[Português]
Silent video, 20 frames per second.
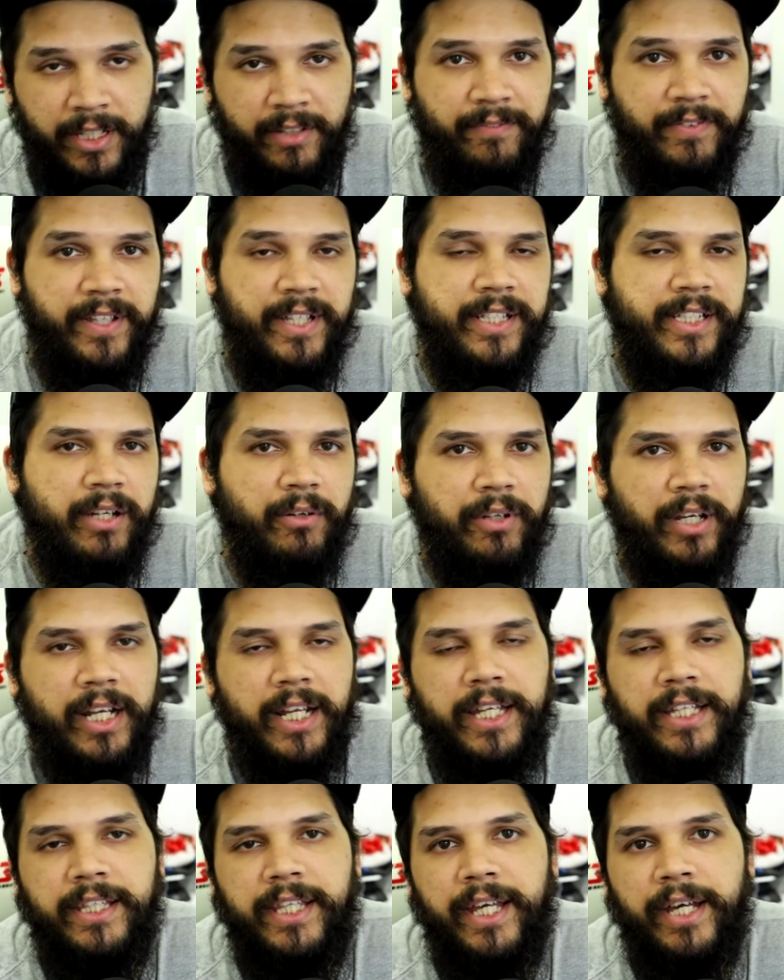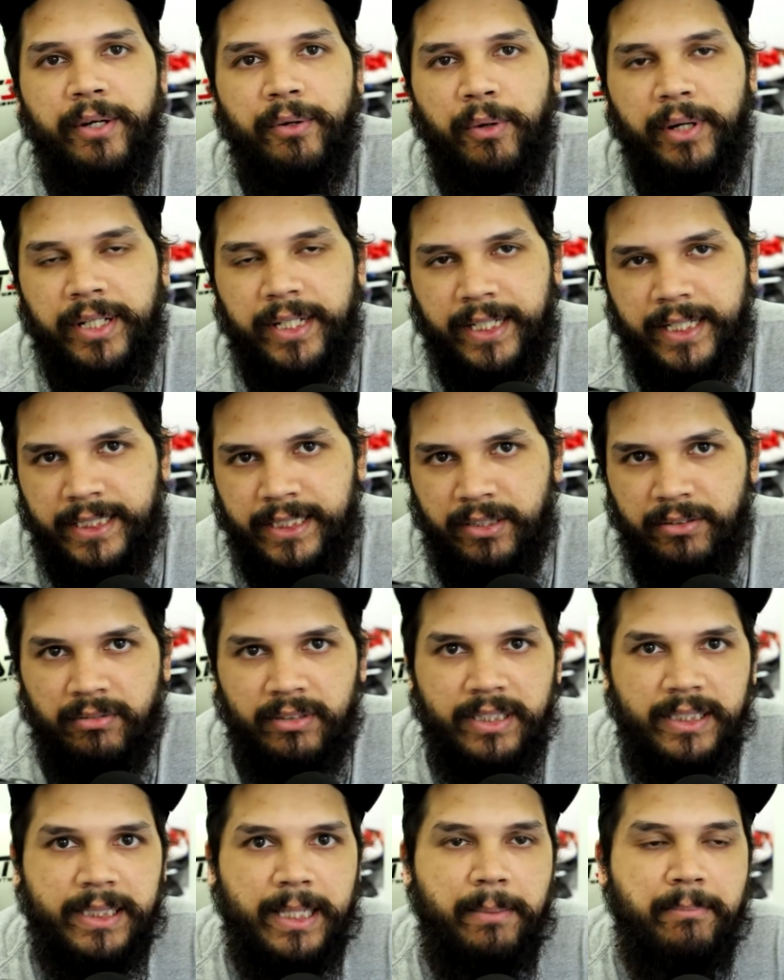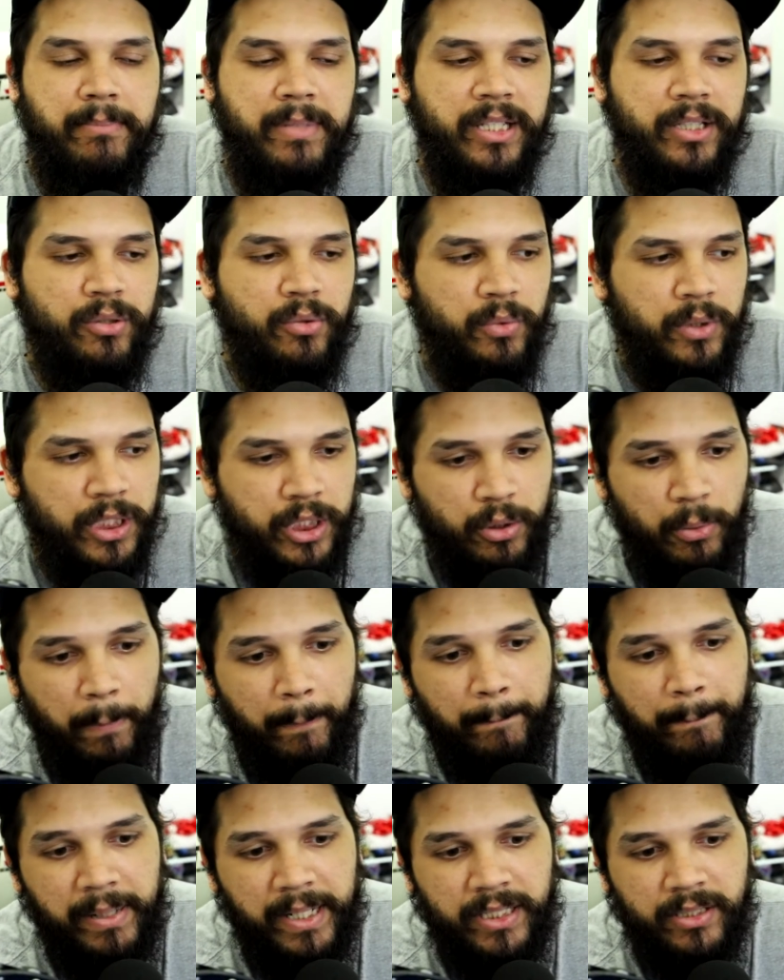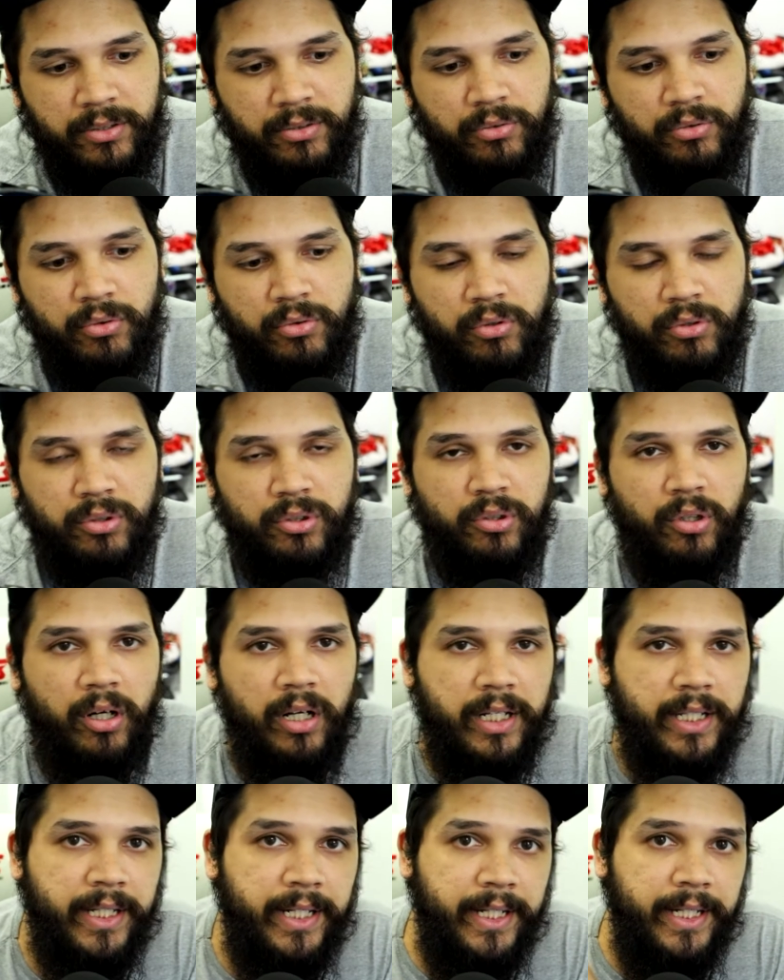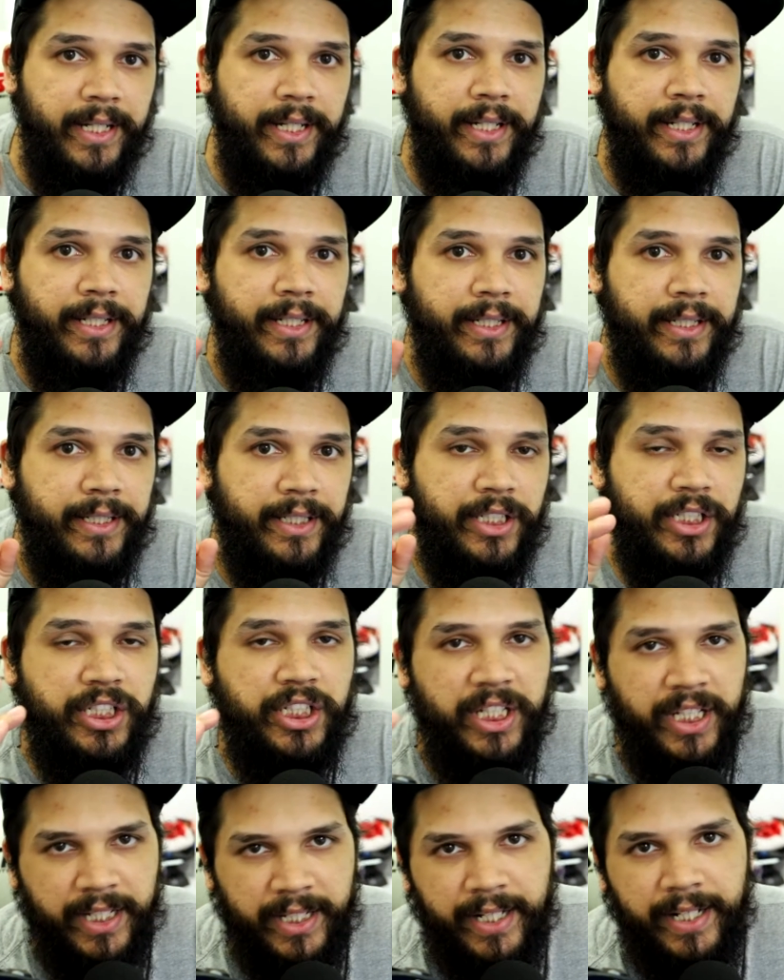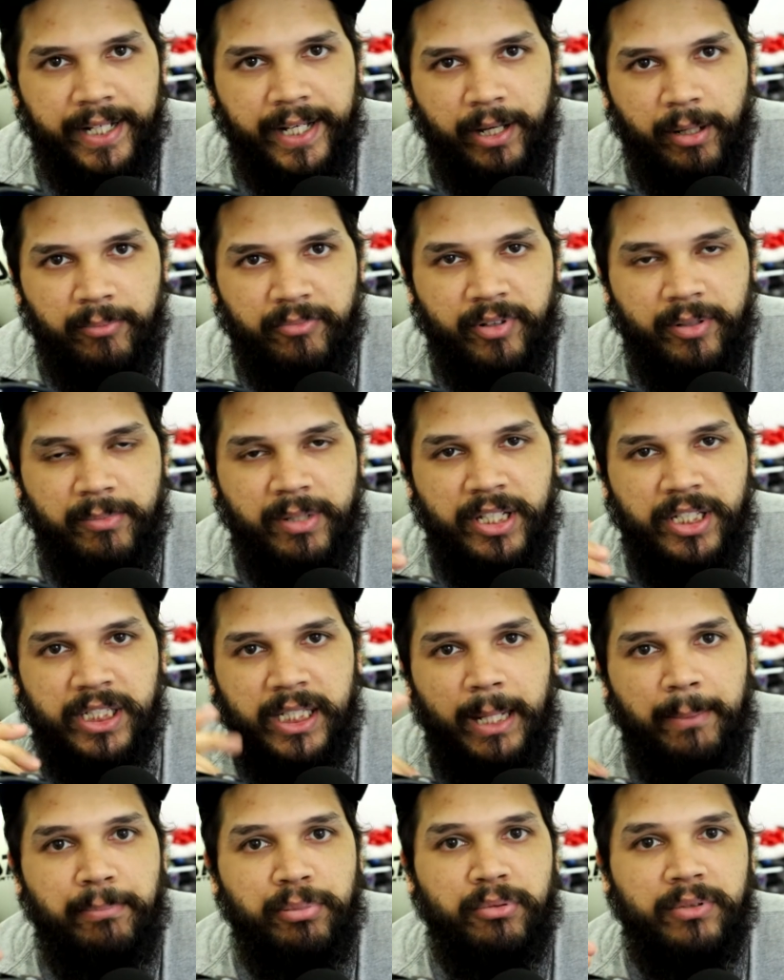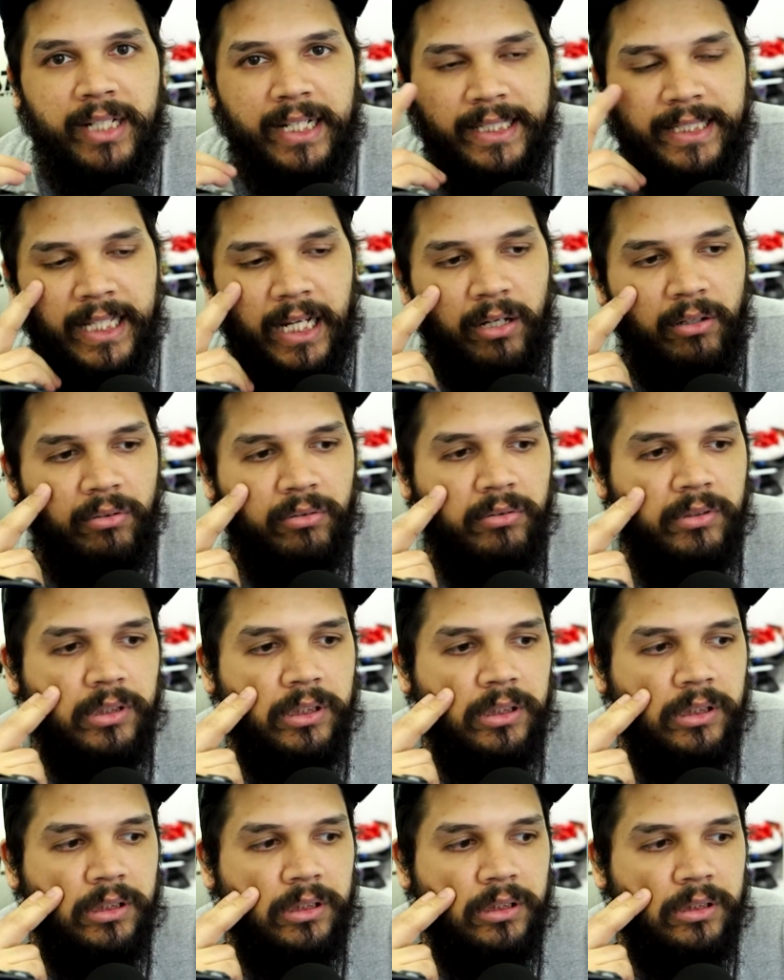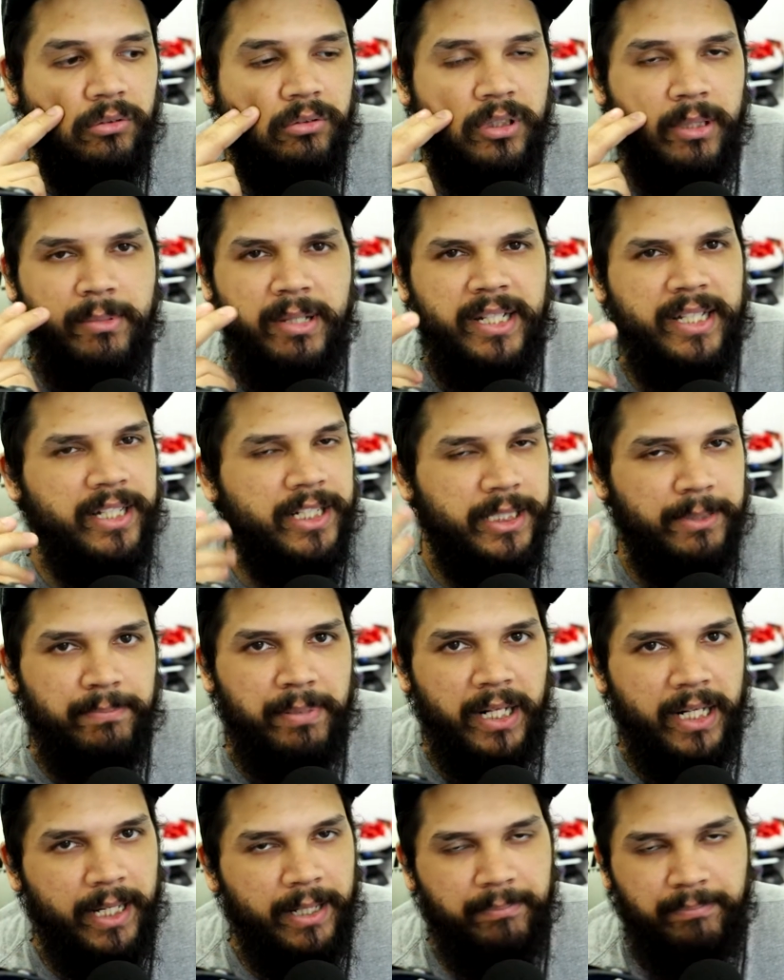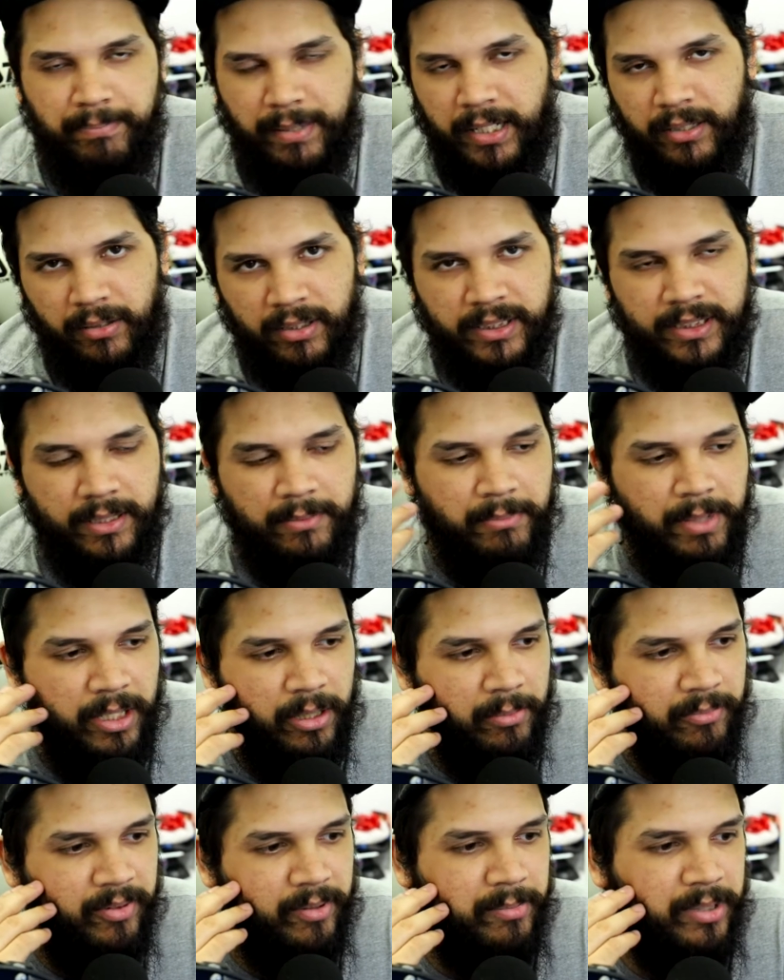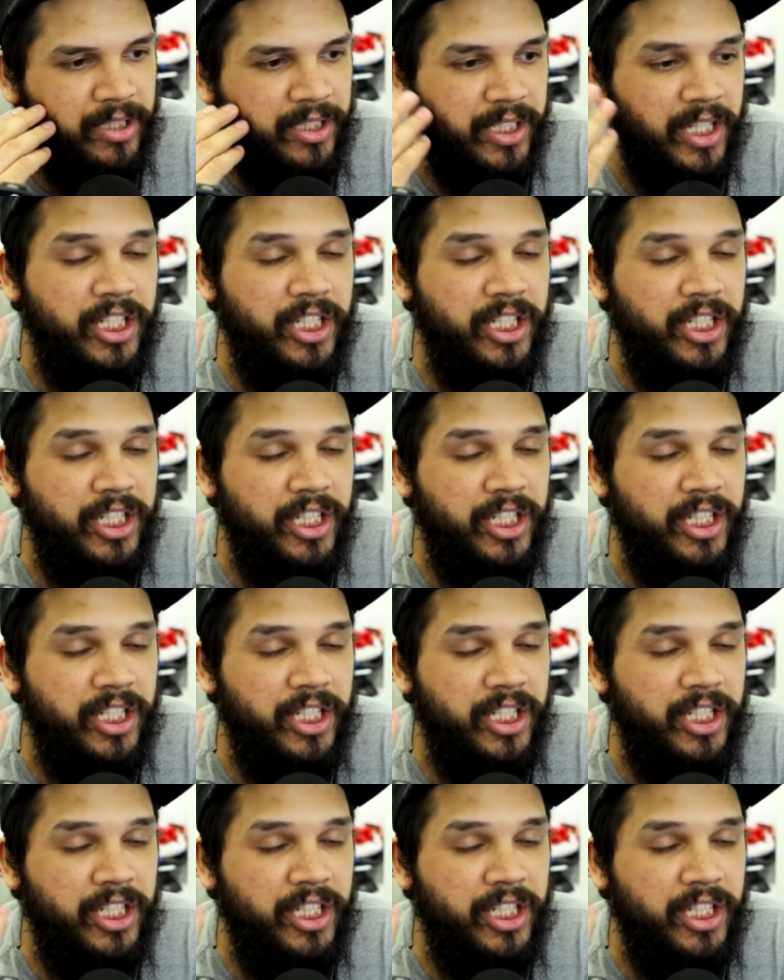Enfim, isso é o que ele reiterou aí na questão do lançamento e do preço do console, que chega, né, obviamente, lá pro Natal uh, dos americanos e para nós também, obviamente.